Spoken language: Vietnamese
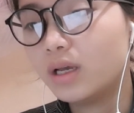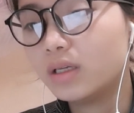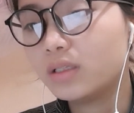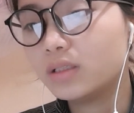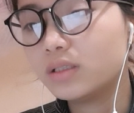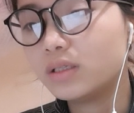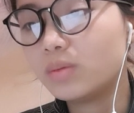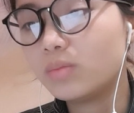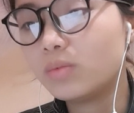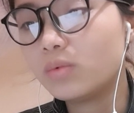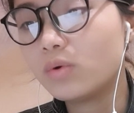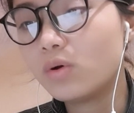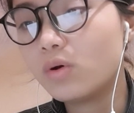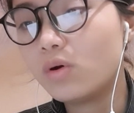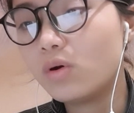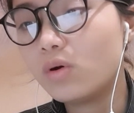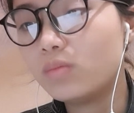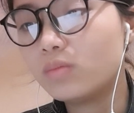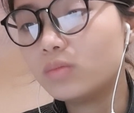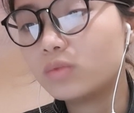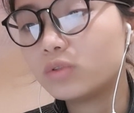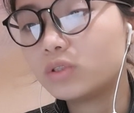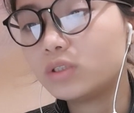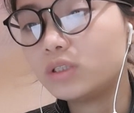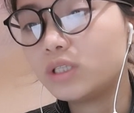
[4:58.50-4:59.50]
Dẫm cô
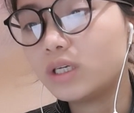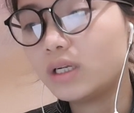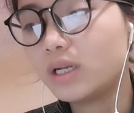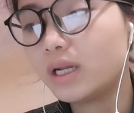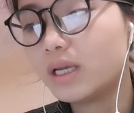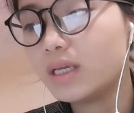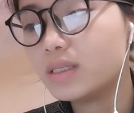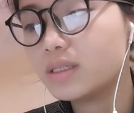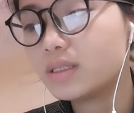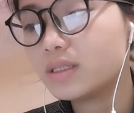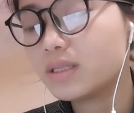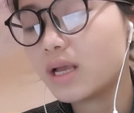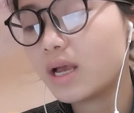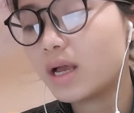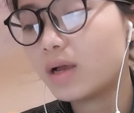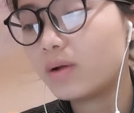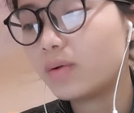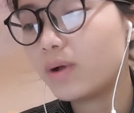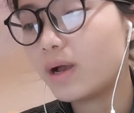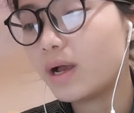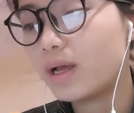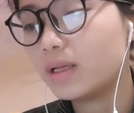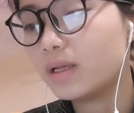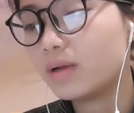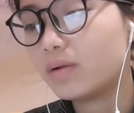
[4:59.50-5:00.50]
một chân hay sao
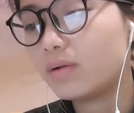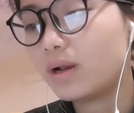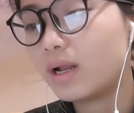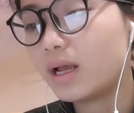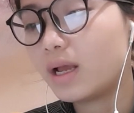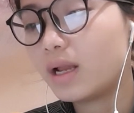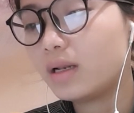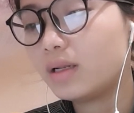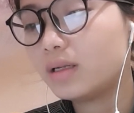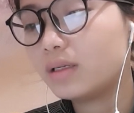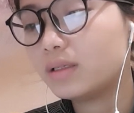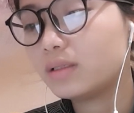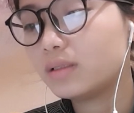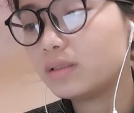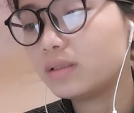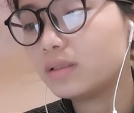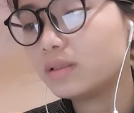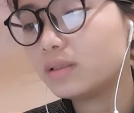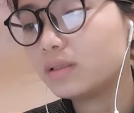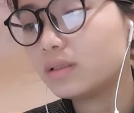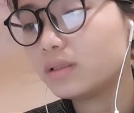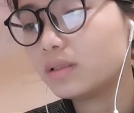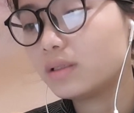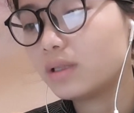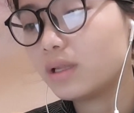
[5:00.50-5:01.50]
Hạ Hiểu Lan lớn
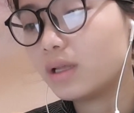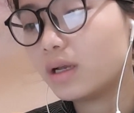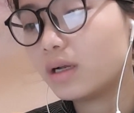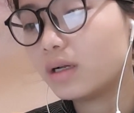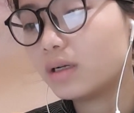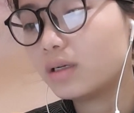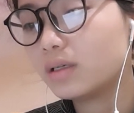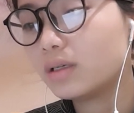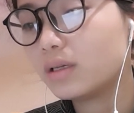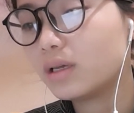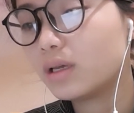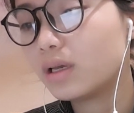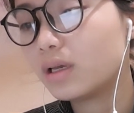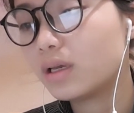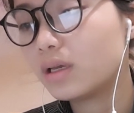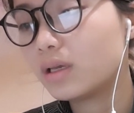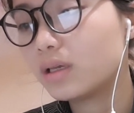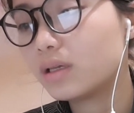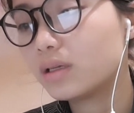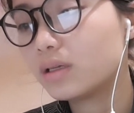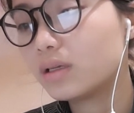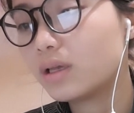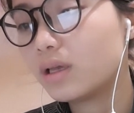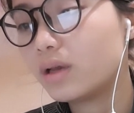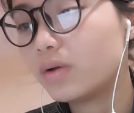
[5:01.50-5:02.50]
tiếng
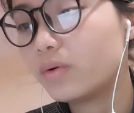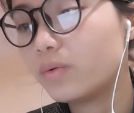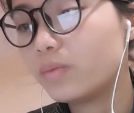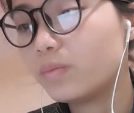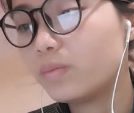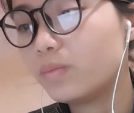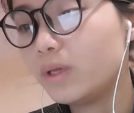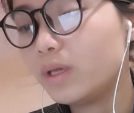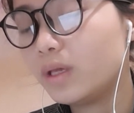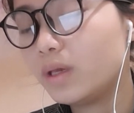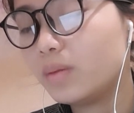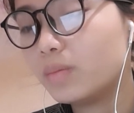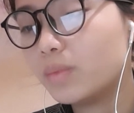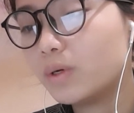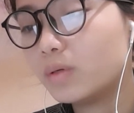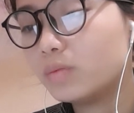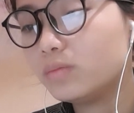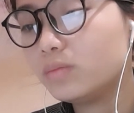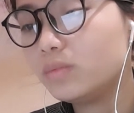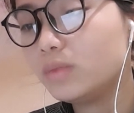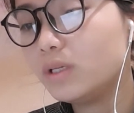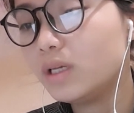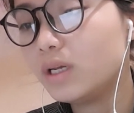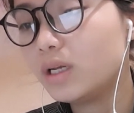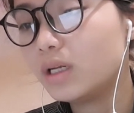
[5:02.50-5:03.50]
Kiều mị
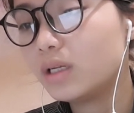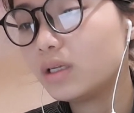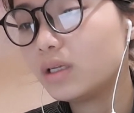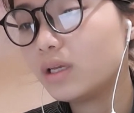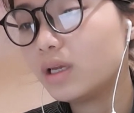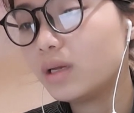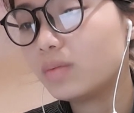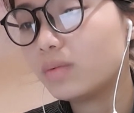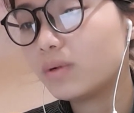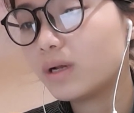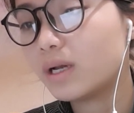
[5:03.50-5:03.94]
bỗng nhiên nghiêm